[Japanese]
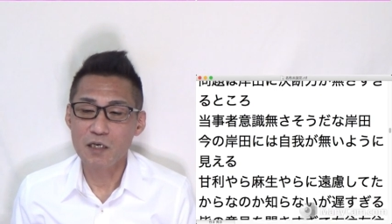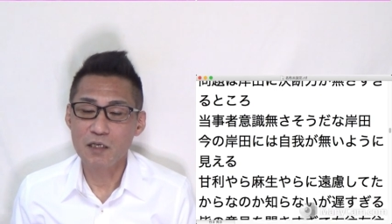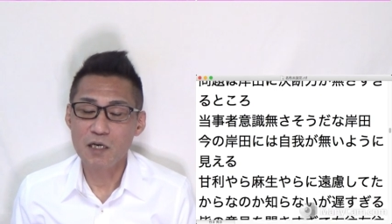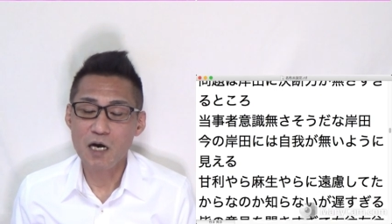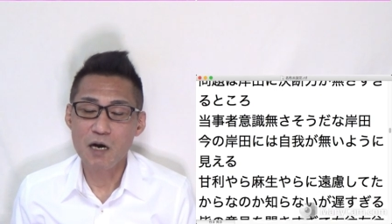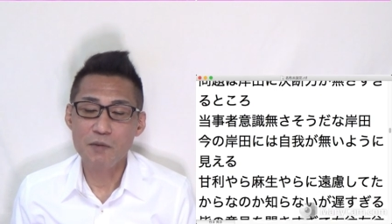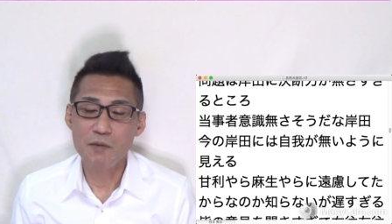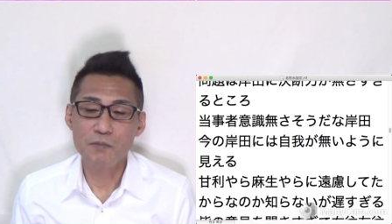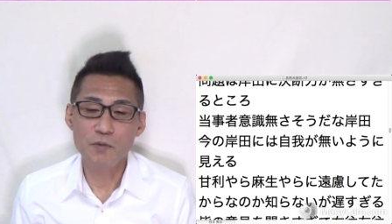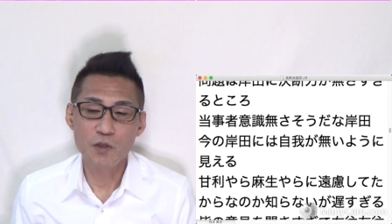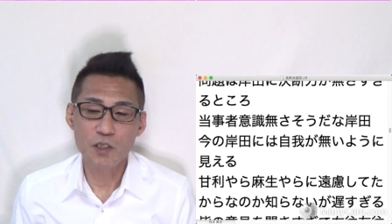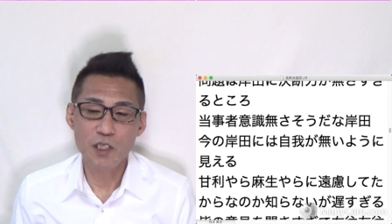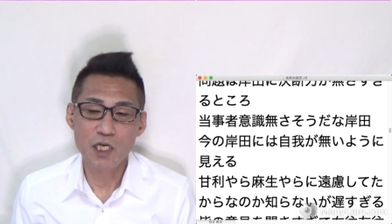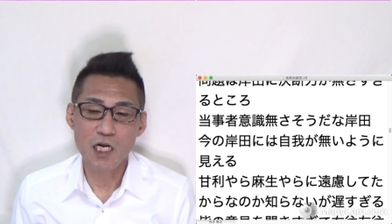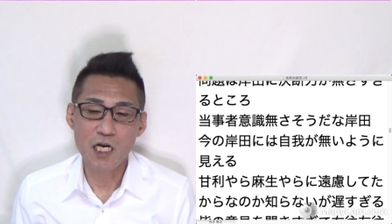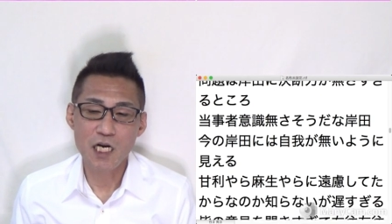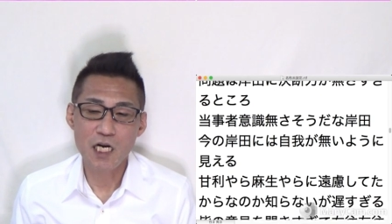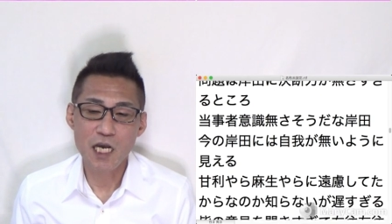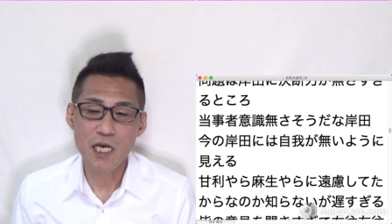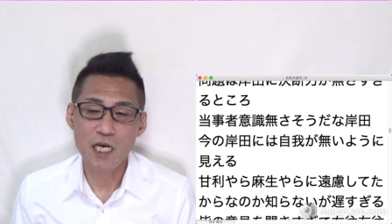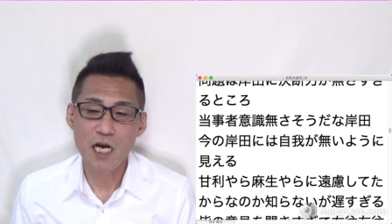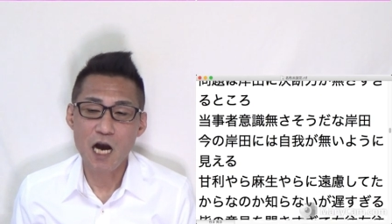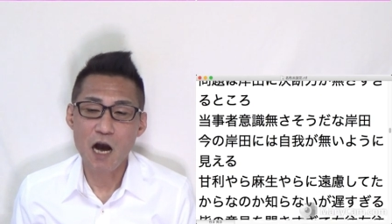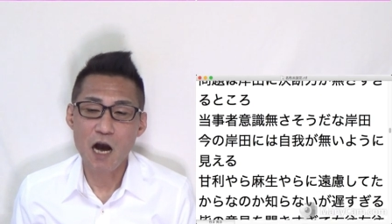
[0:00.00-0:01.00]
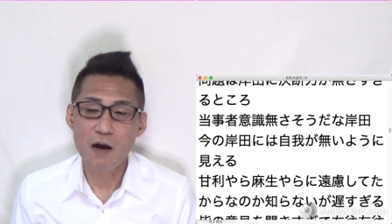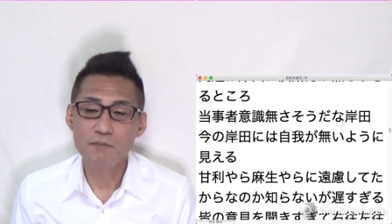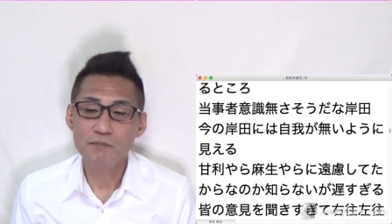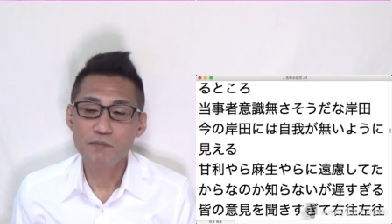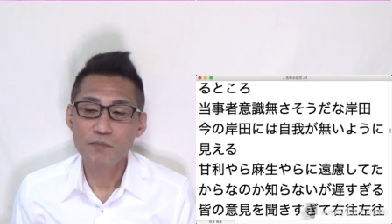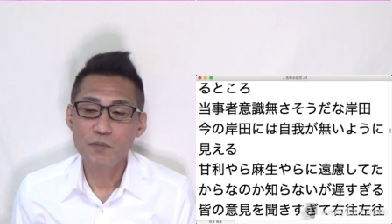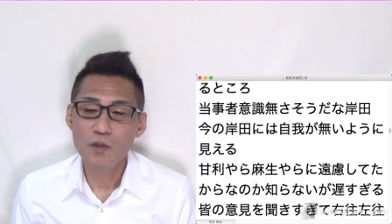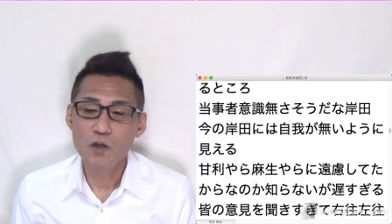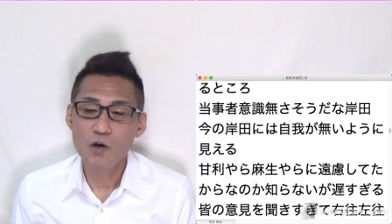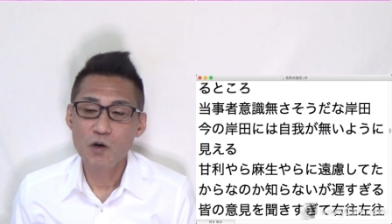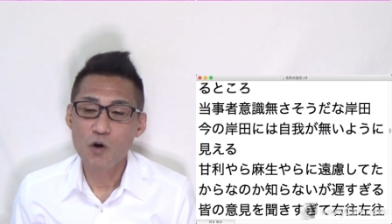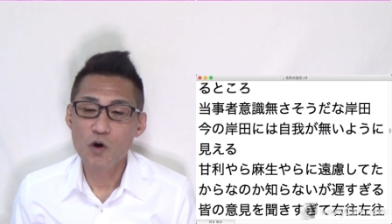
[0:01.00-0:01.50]
かもしれないが、
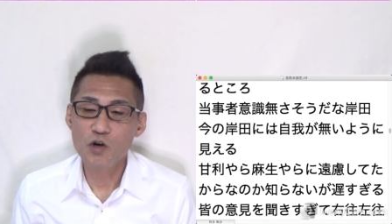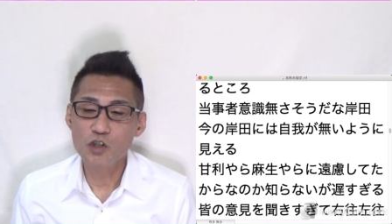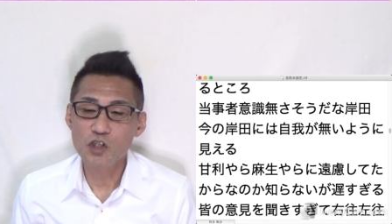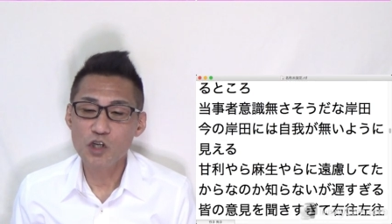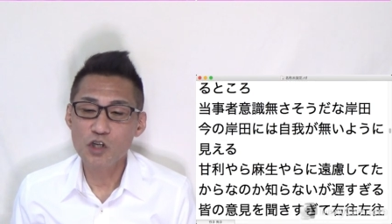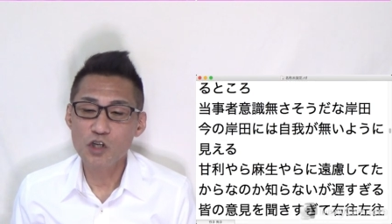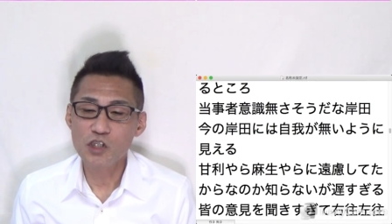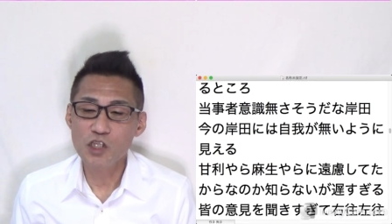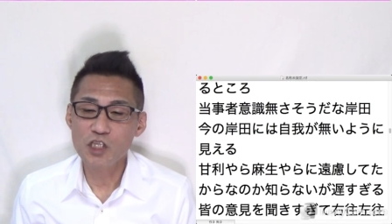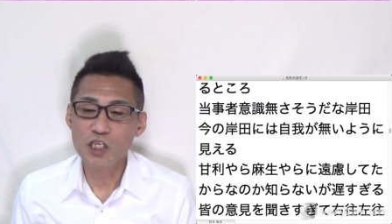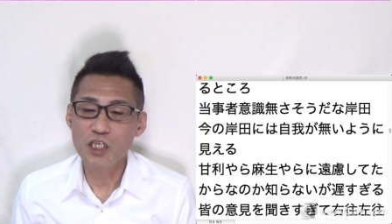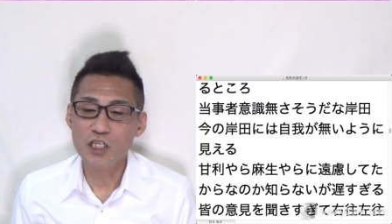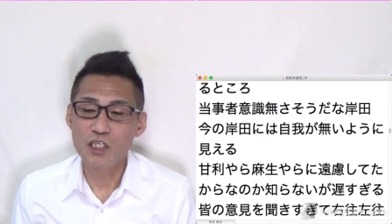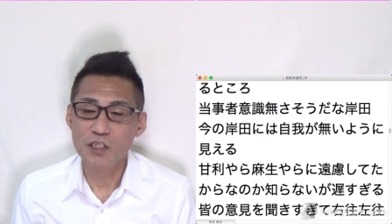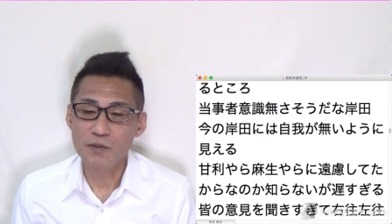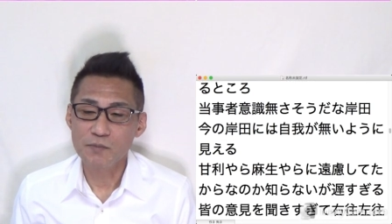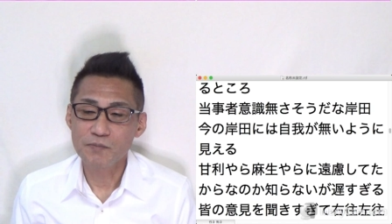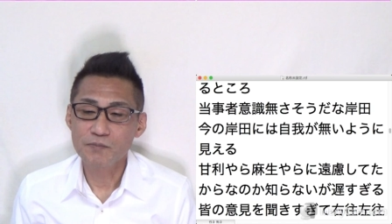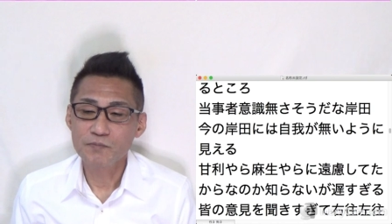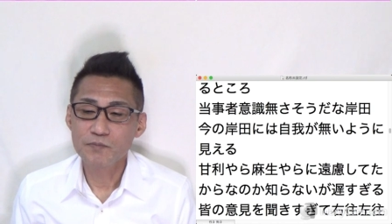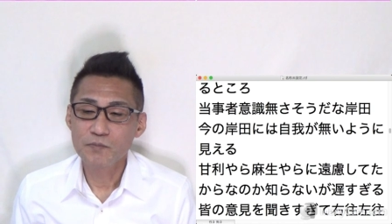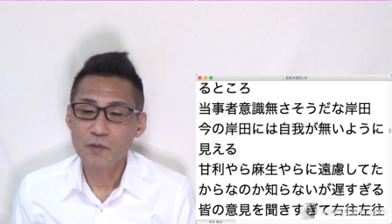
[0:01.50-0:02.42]
遅すぎる。